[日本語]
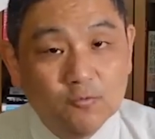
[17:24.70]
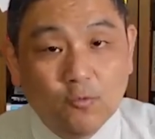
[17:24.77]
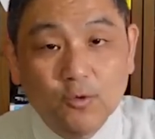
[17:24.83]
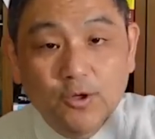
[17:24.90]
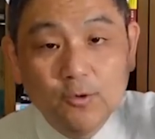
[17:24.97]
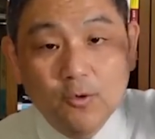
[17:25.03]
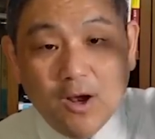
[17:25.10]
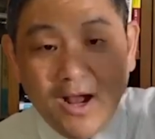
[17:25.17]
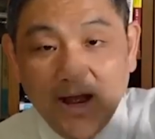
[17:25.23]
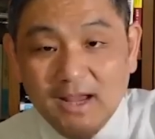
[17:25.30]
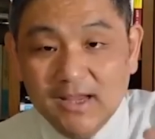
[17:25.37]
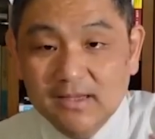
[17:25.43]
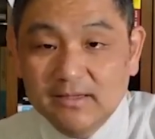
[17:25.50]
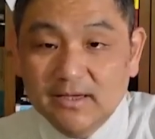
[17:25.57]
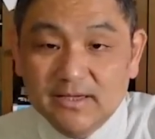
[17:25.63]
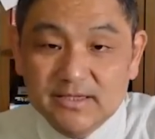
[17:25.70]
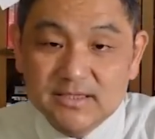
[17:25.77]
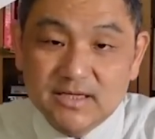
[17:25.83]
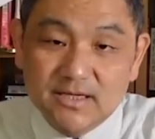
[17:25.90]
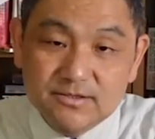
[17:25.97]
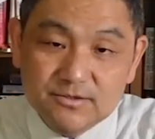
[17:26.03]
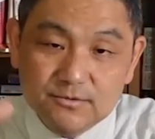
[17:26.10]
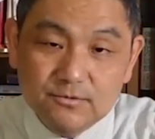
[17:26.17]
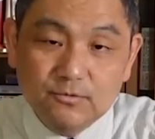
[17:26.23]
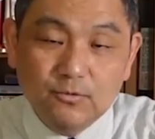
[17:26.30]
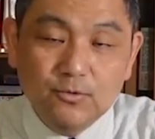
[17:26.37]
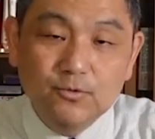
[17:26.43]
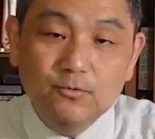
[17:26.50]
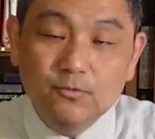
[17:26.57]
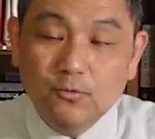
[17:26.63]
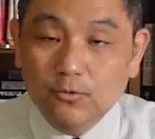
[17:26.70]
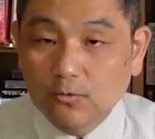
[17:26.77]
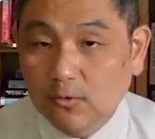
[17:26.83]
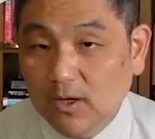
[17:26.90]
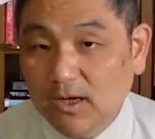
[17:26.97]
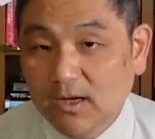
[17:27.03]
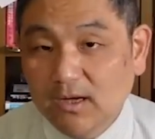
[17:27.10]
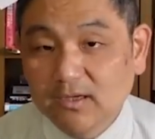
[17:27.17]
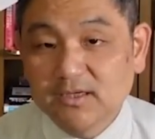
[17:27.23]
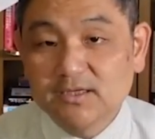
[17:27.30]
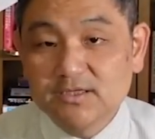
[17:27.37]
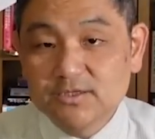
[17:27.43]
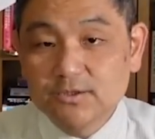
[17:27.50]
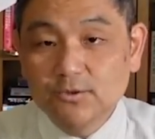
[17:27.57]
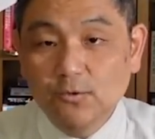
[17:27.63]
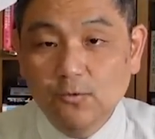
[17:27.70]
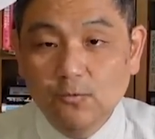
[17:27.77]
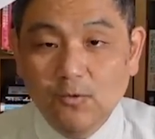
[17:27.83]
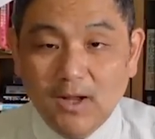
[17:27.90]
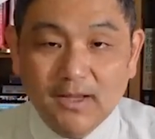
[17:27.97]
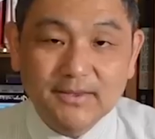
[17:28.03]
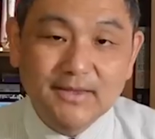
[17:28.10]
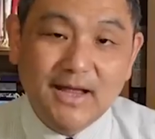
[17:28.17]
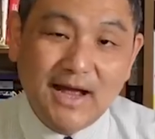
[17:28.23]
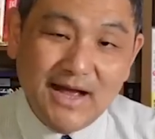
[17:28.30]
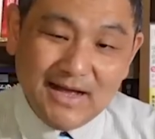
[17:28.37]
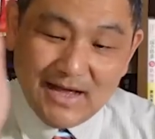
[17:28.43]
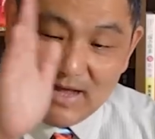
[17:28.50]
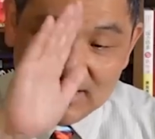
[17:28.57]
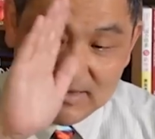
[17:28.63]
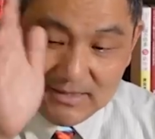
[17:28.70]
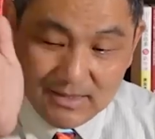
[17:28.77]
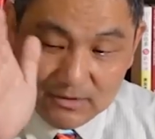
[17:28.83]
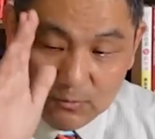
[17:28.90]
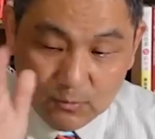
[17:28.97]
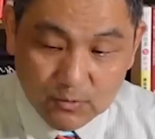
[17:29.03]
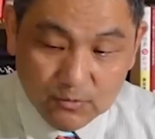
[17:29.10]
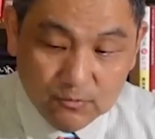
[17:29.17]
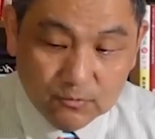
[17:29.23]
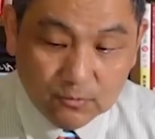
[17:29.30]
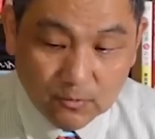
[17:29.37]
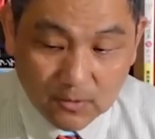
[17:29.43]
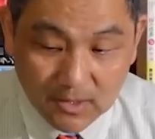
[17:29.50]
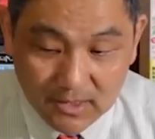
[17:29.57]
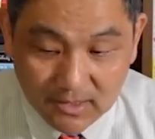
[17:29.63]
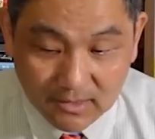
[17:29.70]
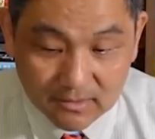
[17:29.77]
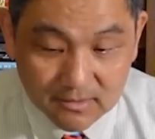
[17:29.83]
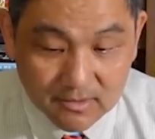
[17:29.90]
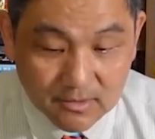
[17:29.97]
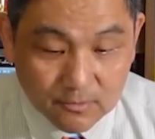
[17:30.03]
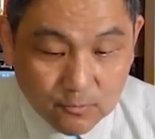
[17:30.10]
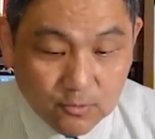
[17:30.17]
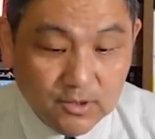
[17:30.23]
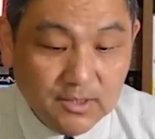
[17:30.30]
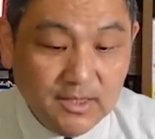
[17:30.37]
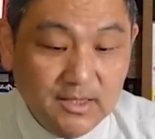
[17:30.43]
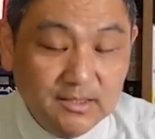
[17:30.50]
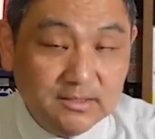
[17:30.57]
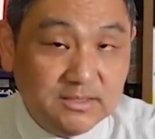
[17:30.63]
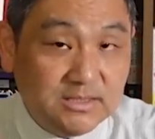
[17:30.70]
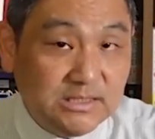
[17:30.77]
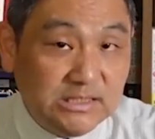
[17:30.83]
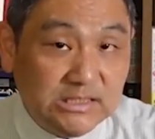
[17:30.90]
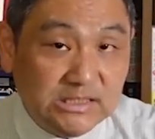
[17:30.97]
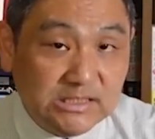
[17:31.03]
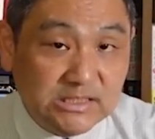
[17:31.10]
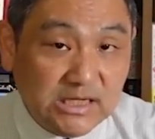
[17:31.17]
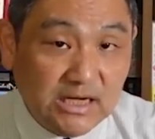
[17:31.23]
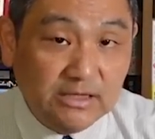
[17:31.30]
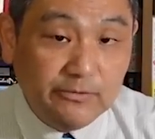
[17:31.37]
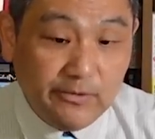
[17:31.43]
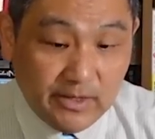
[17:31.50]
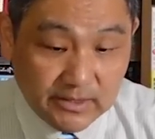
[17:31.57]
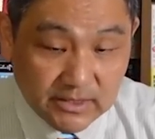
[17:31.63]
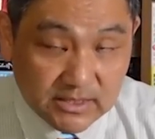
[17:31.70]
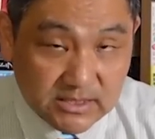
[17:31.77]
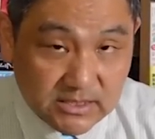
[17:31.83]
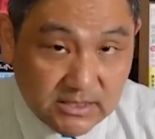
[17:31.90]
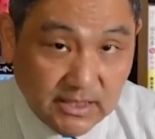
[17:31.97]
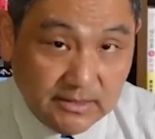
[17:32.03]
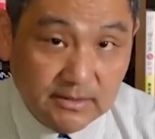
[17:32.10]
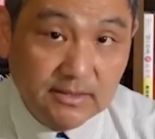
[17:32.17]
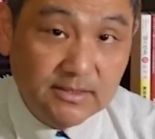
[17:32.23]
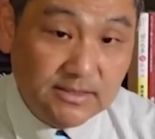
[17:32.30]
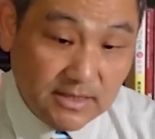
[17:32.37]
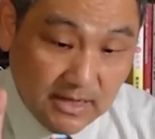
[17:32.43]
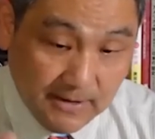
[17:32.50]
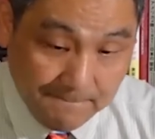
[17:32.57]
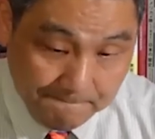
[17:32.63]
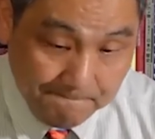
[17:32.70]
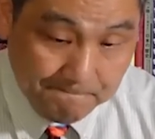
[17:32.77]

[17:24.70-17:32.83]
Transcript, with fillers: これをあえて規制するということが必要はなかったというのがこれが実際の話なんですね。